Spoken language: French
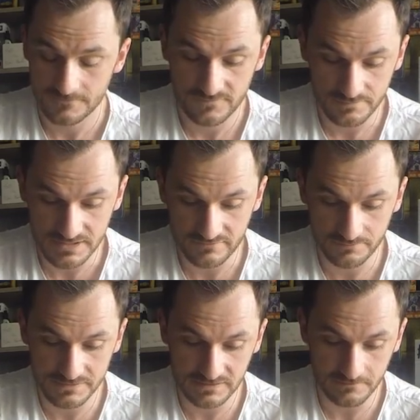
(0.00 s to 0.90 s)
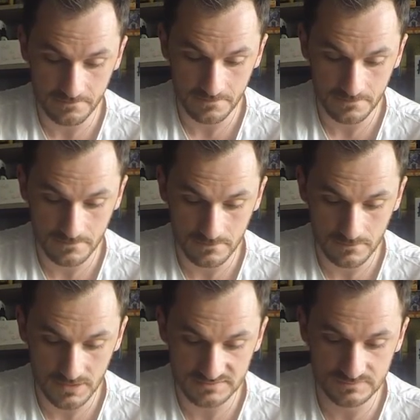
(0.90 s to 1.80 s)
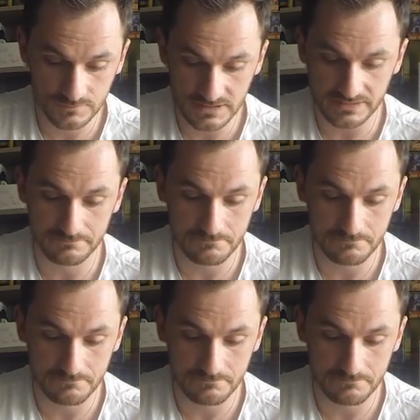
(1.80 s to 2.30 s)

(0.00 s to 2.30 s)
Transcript: Famille des vampires, Assaut de l'air,